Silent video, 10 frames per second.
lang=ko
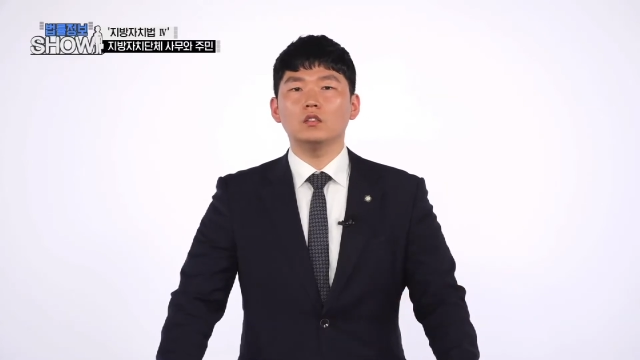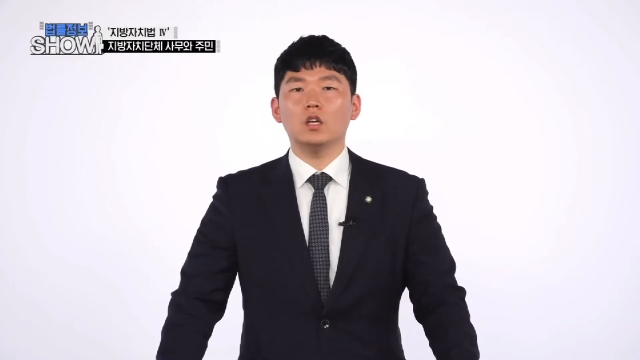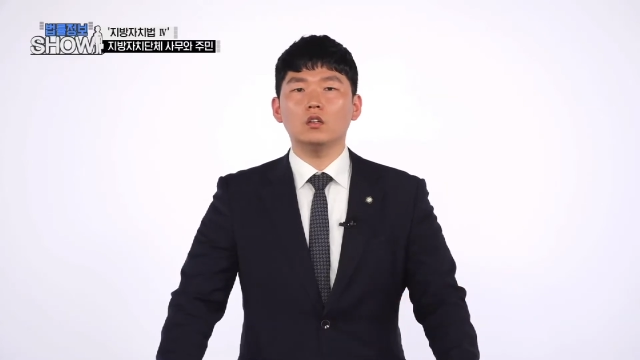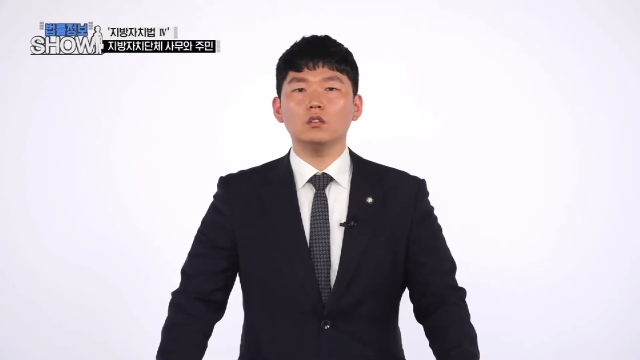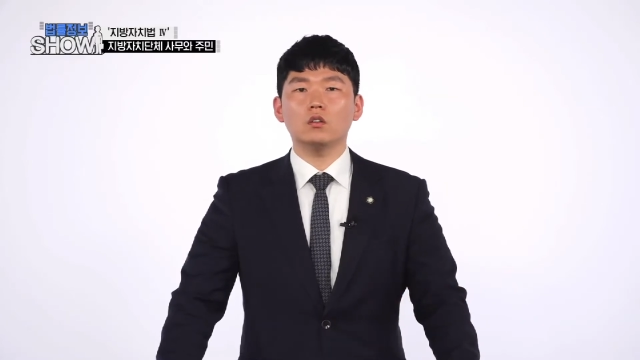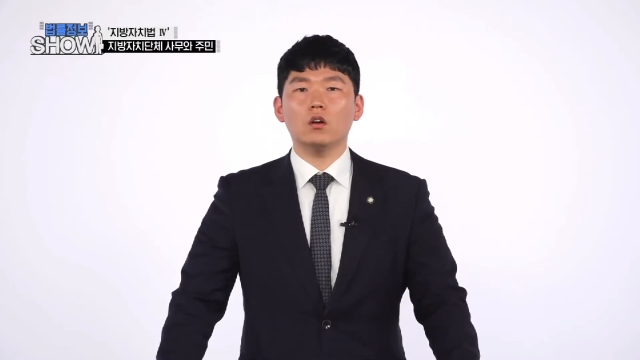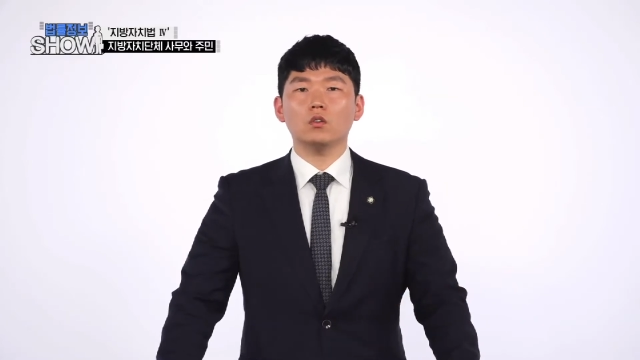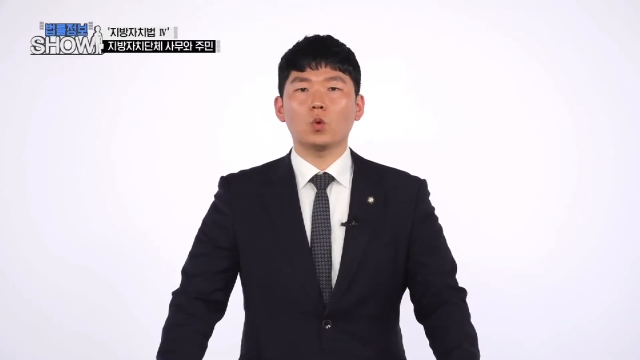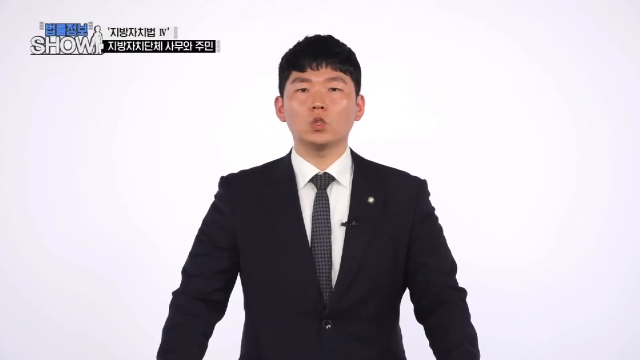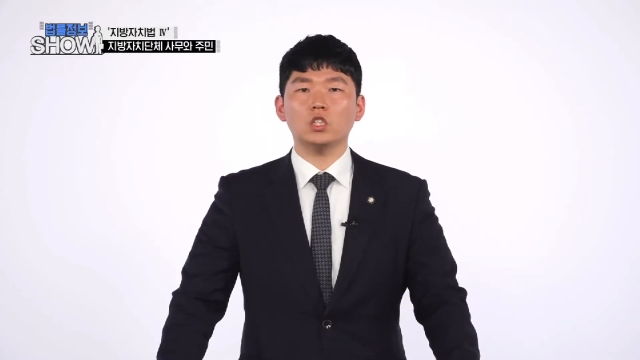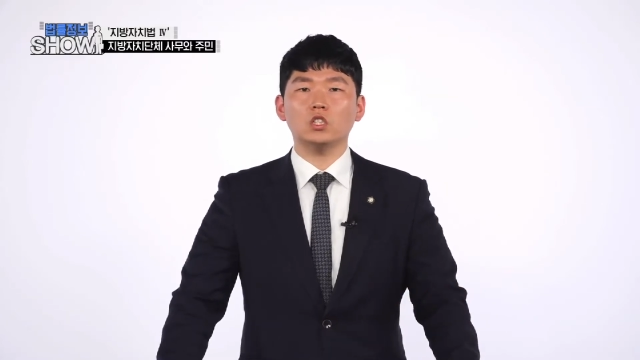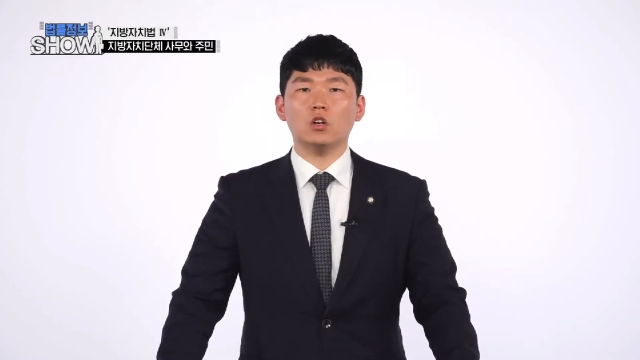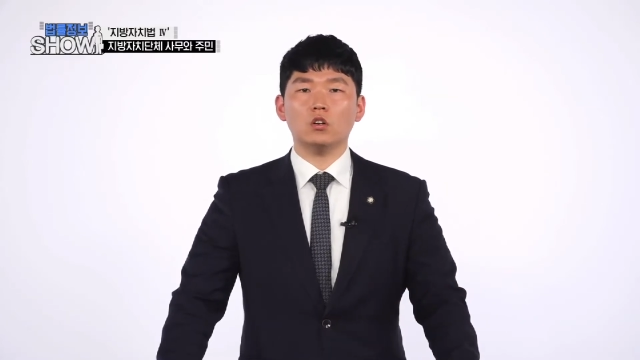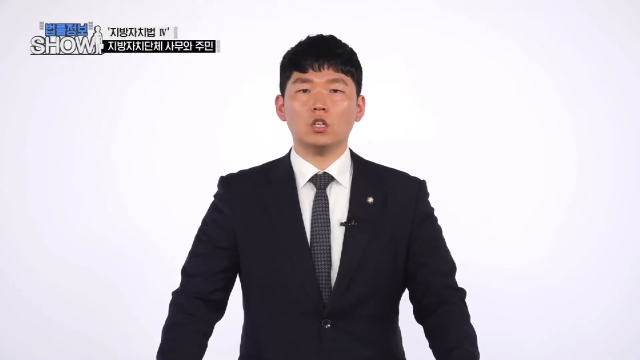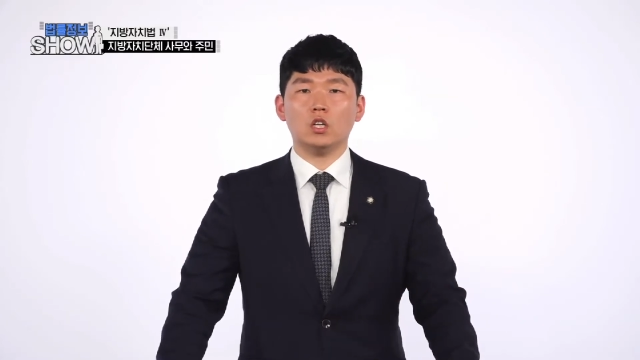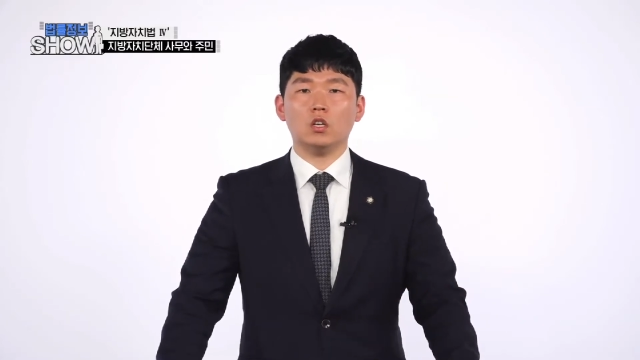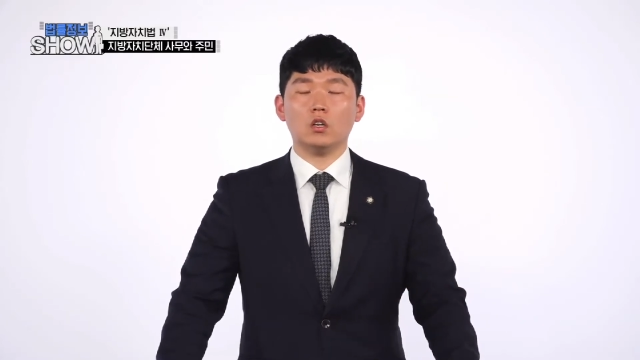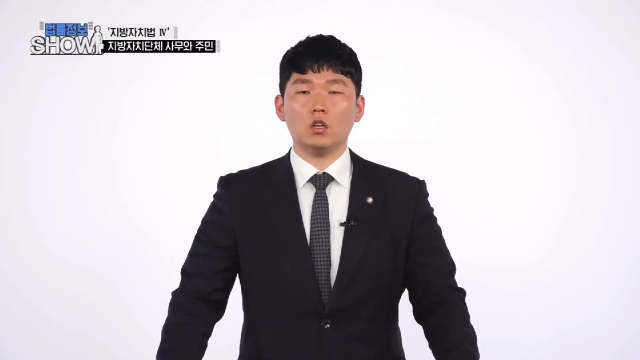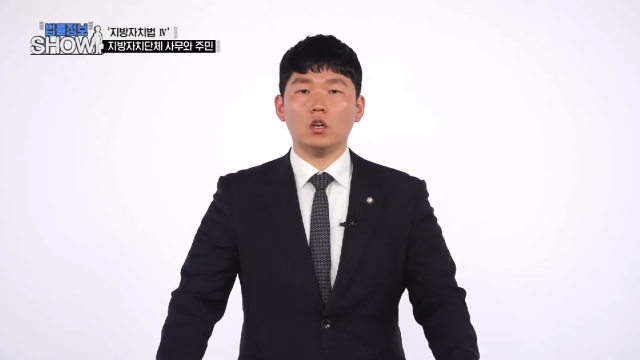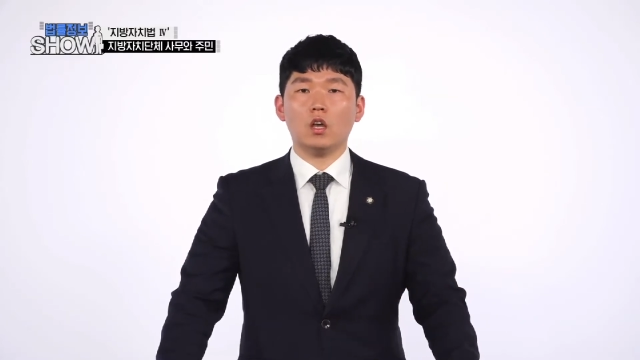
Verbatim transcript: 예를 들어 도시지역의